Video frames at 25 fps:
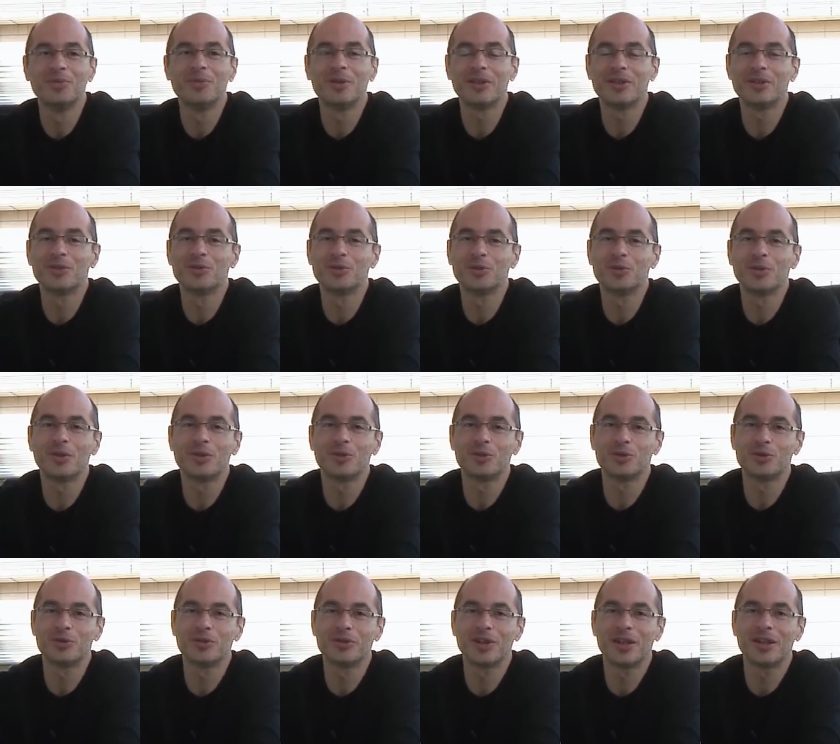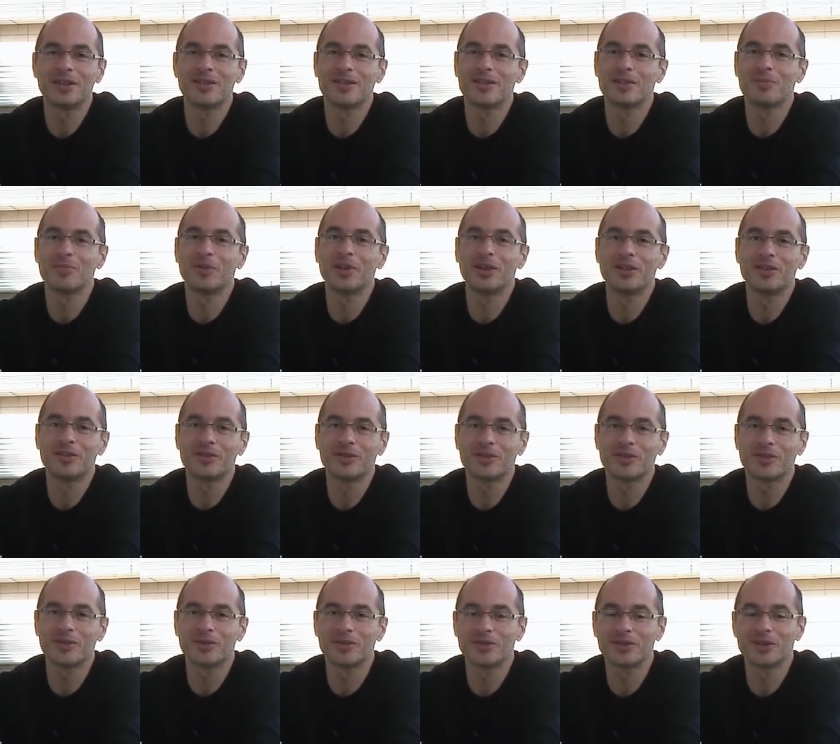matin au soir dans le journal en
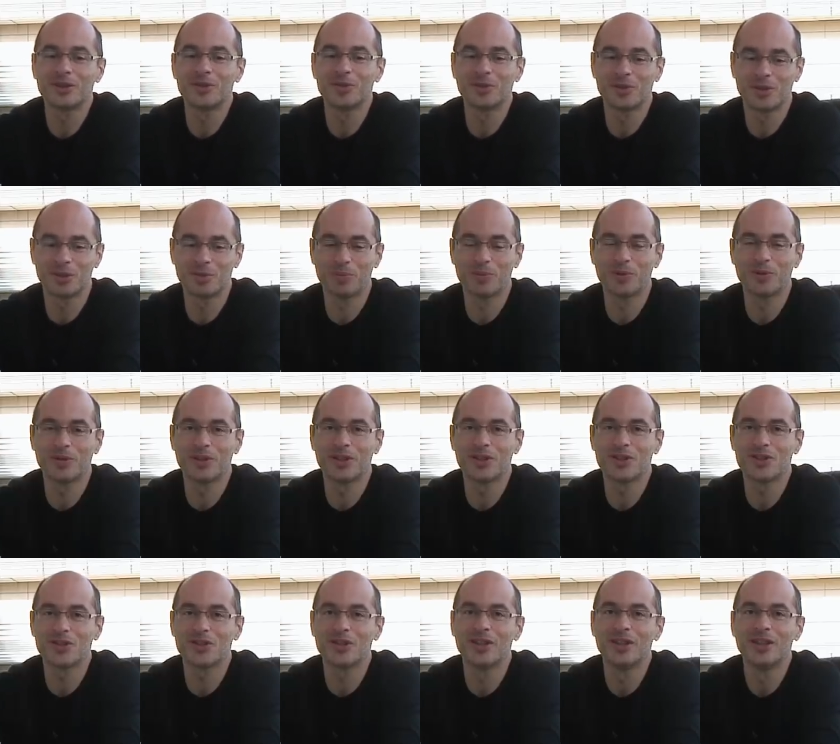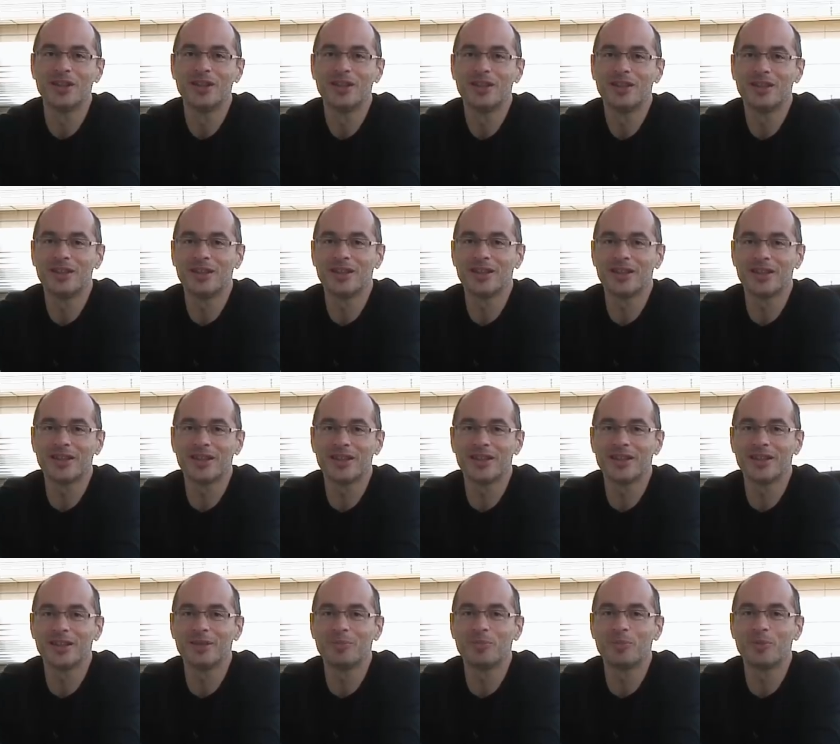expliquant que c'est eux qui protègent les,